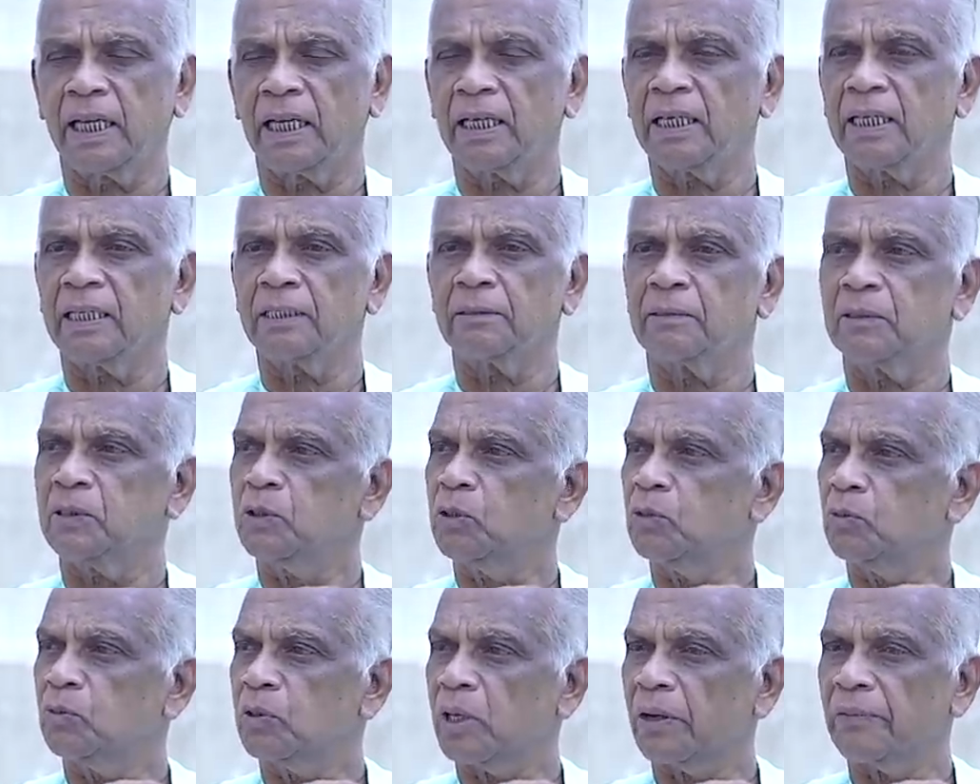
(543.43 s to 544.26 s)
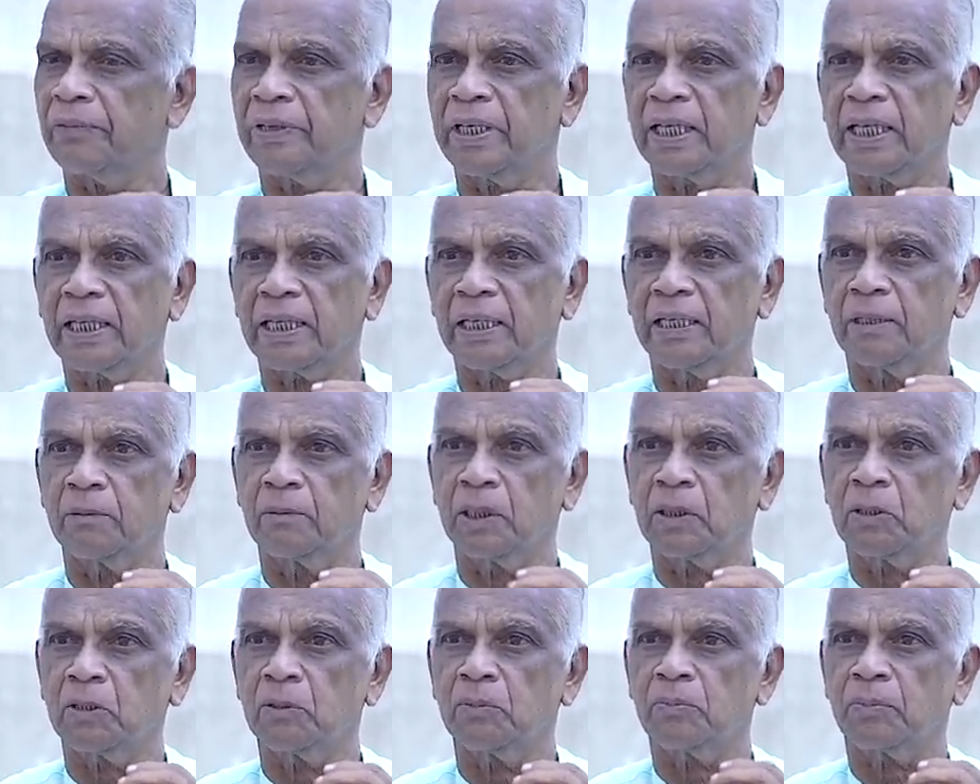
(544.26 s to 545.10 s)
அல்லது வந்து உறவினர்கள்
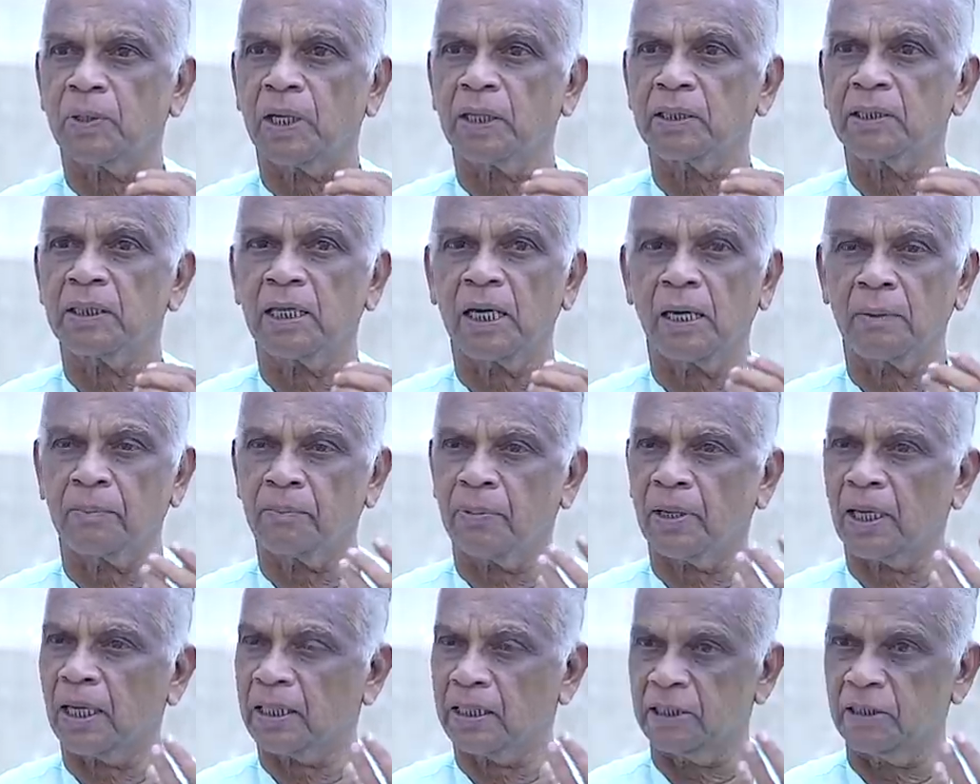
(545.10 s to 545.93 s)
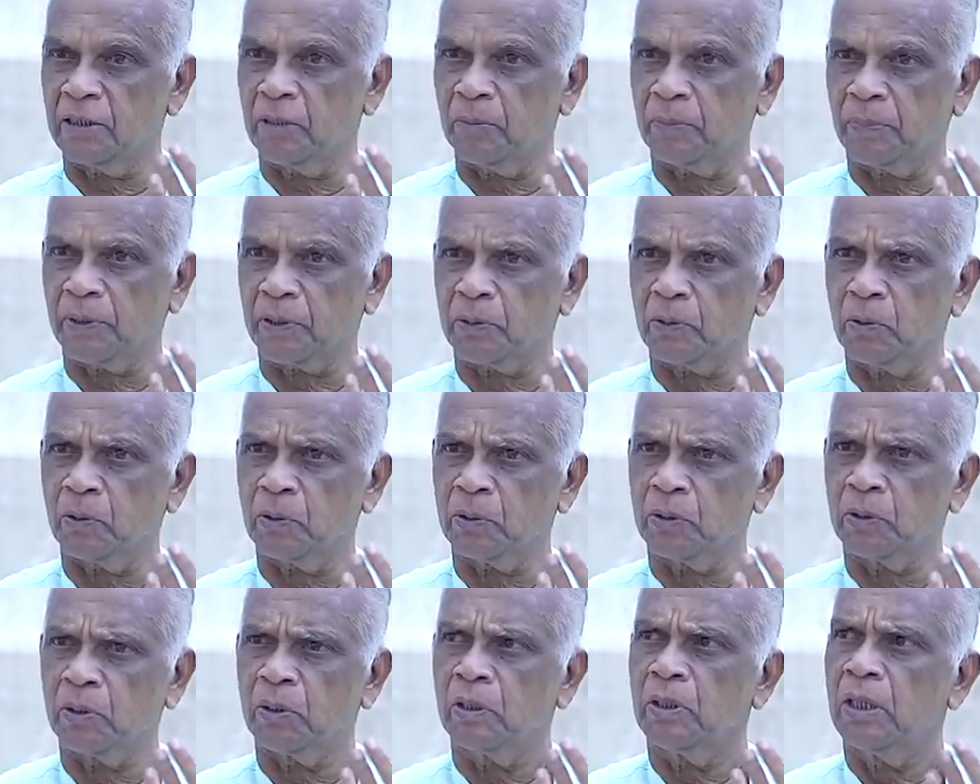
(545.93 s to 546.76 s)
மட்டும் பாதுகாப்பாக
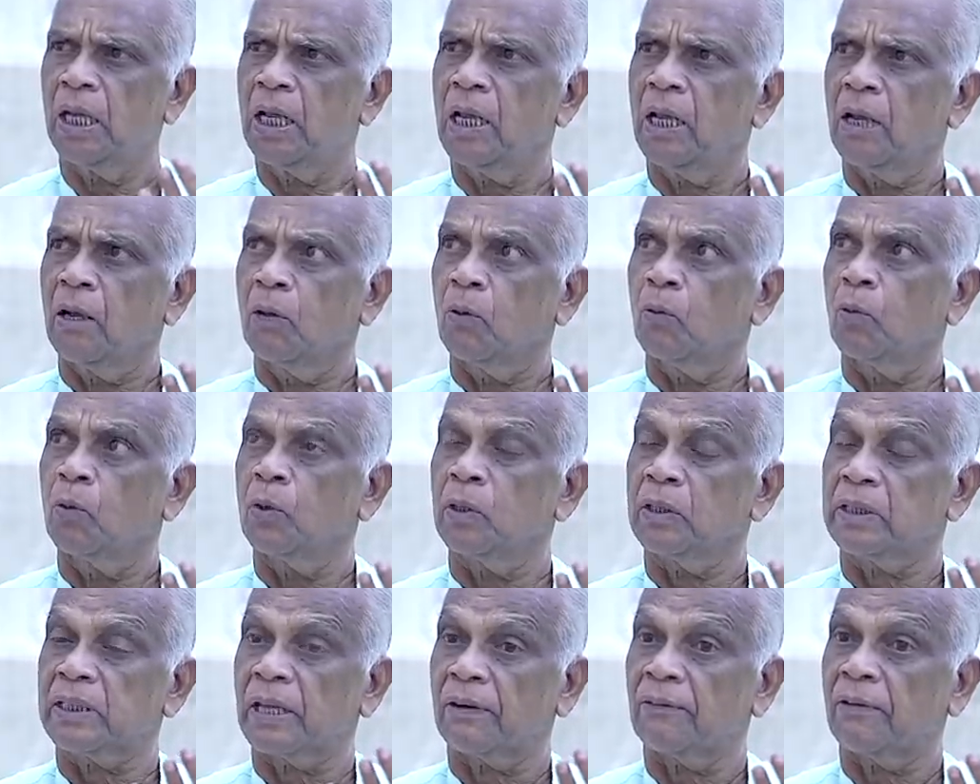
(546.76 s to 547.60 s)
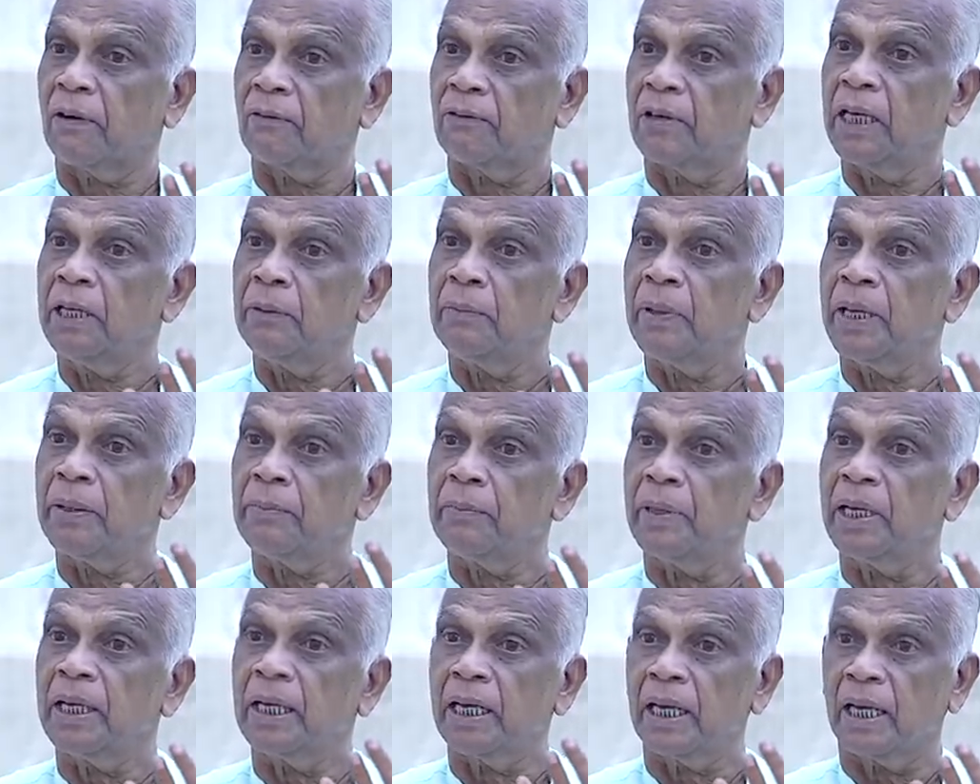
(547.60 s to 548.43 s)
இருப்பதோடு ஒரு தவ வலிமை
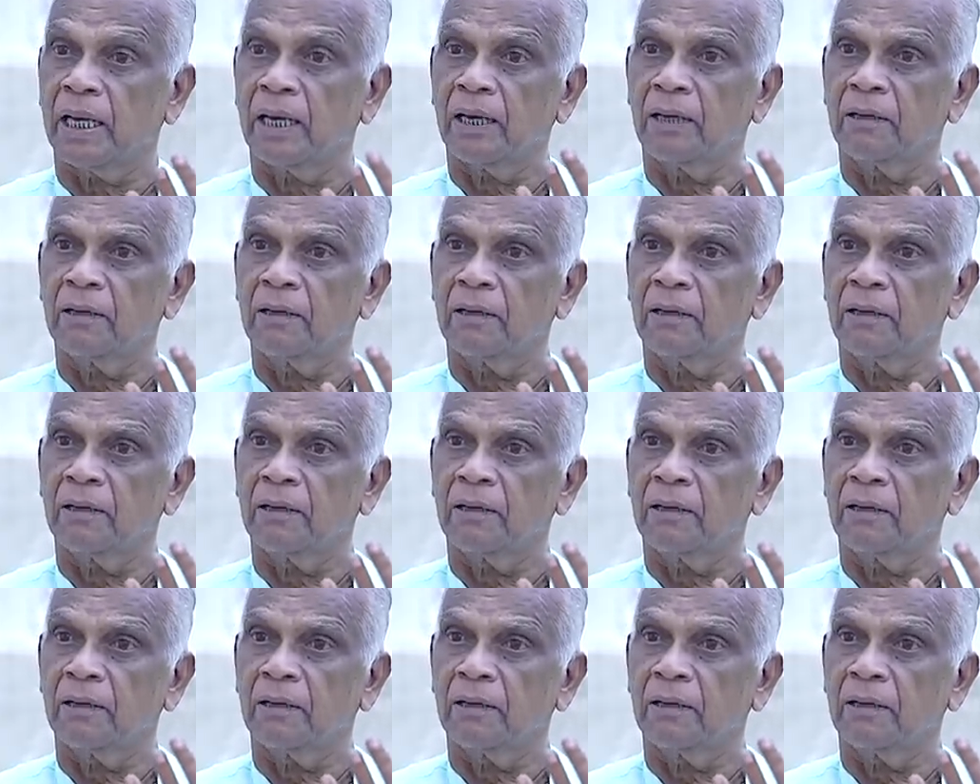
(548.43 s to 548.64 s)
மிக்க